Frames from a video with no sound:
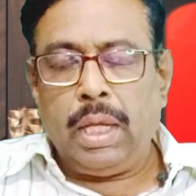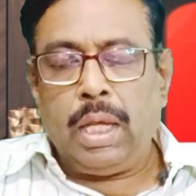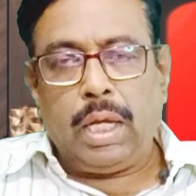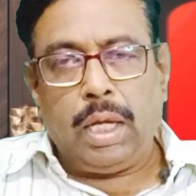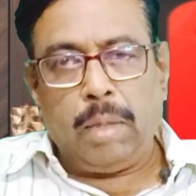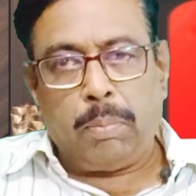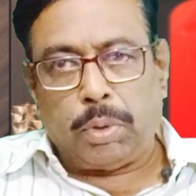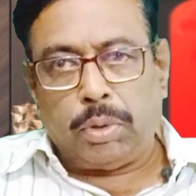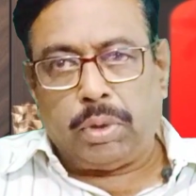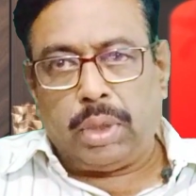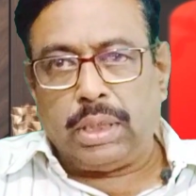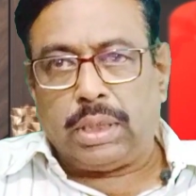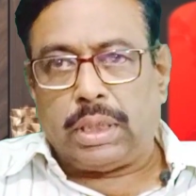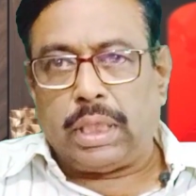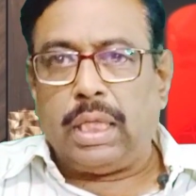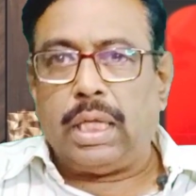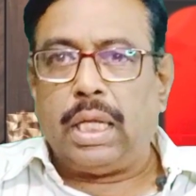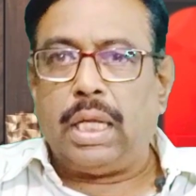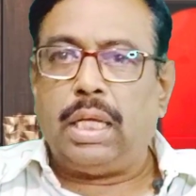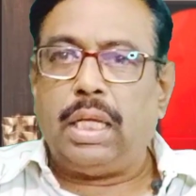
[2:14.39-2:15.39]
రేపు పొద్దున
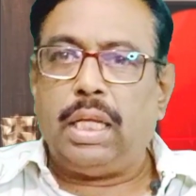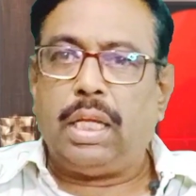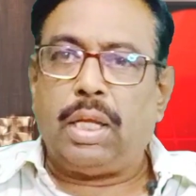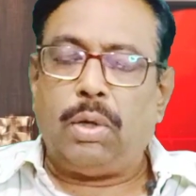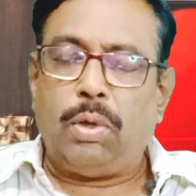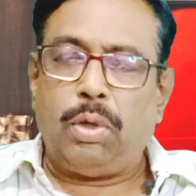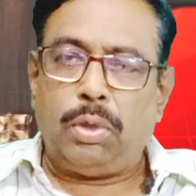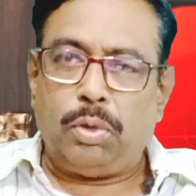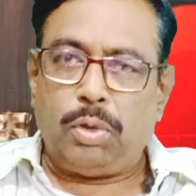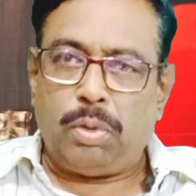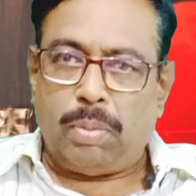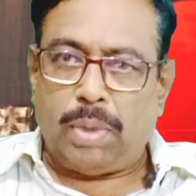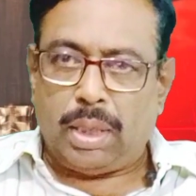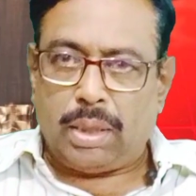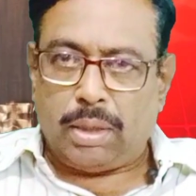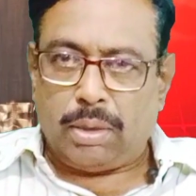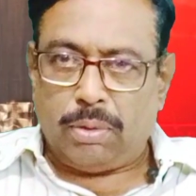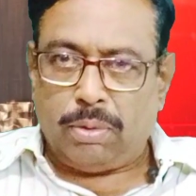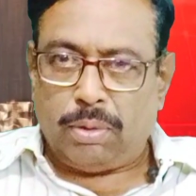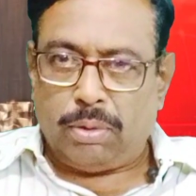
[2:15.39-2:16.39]
చైనా ఎన్నికల్లో ఎందుకు
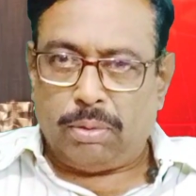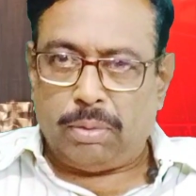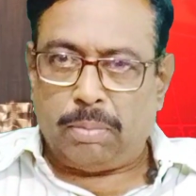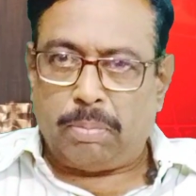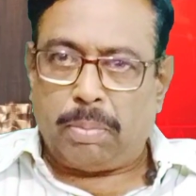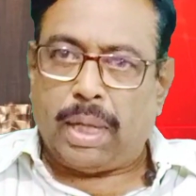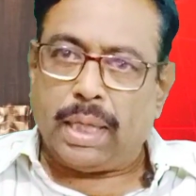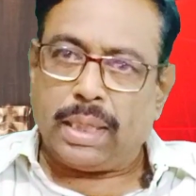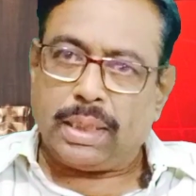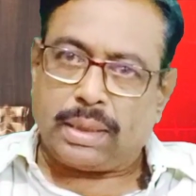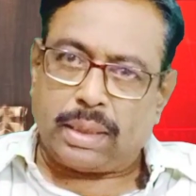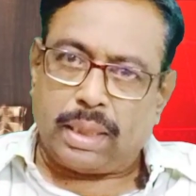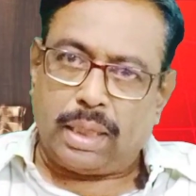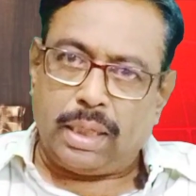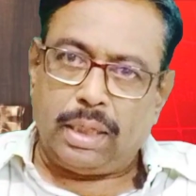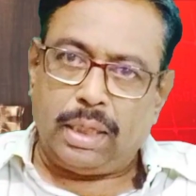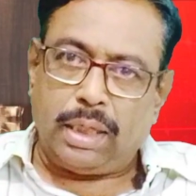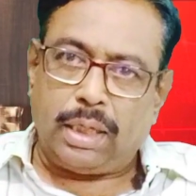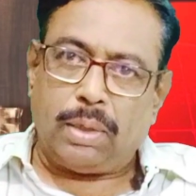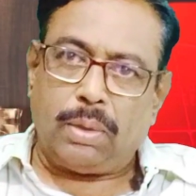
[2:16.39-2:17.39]
మాట్లాడకూడదు పాకిస్తాన్
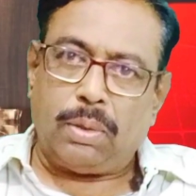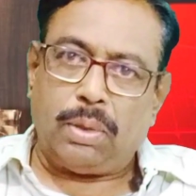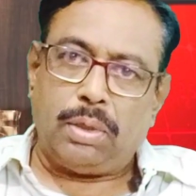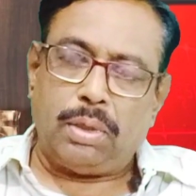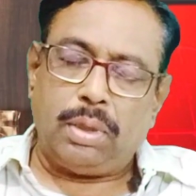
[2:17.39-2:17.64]
ఎన్నికల్లో